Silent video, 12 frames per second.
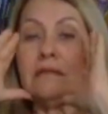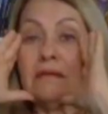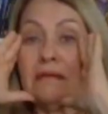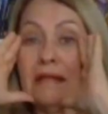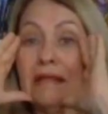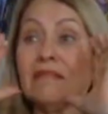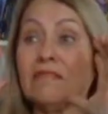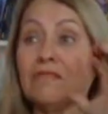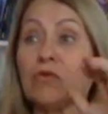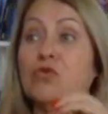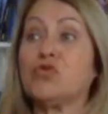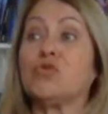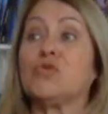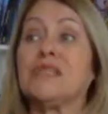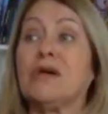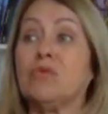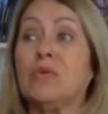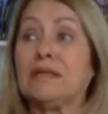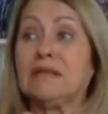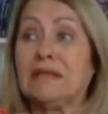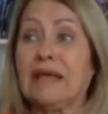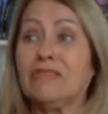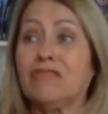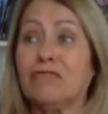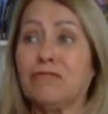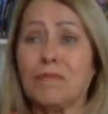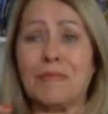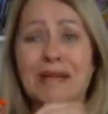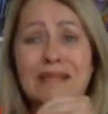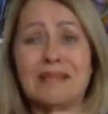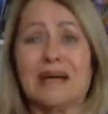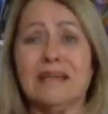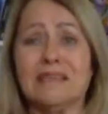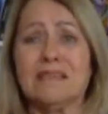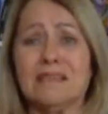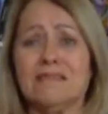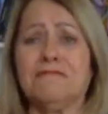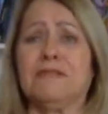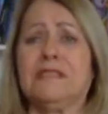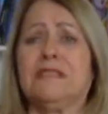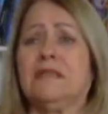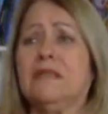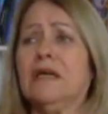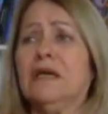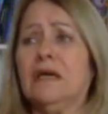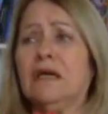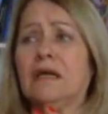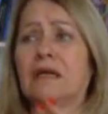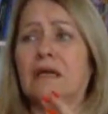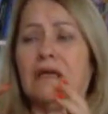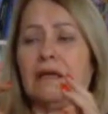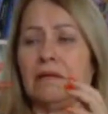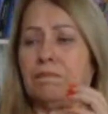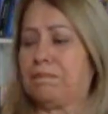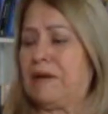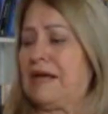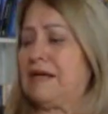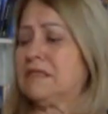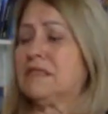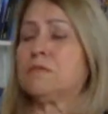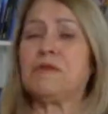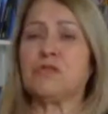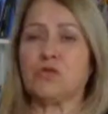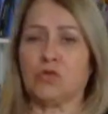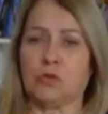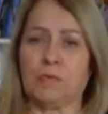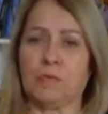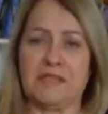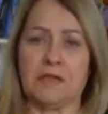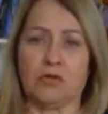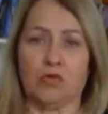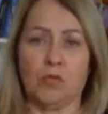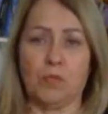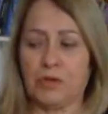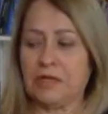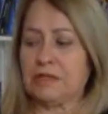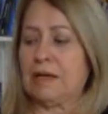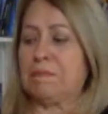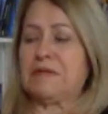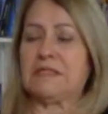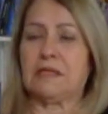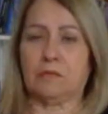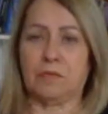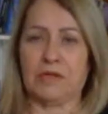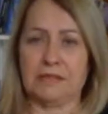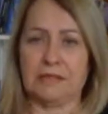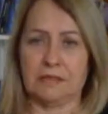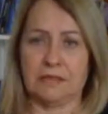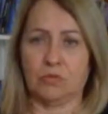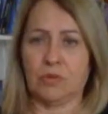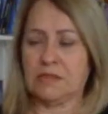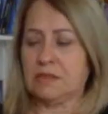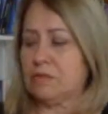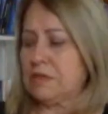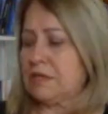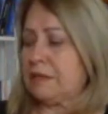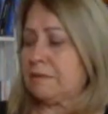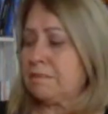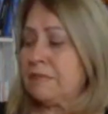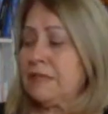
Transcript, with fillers: desconstrução até de formalidades em vida é, para essas pessoas, para esse grupo que está passando por essa situação aqui.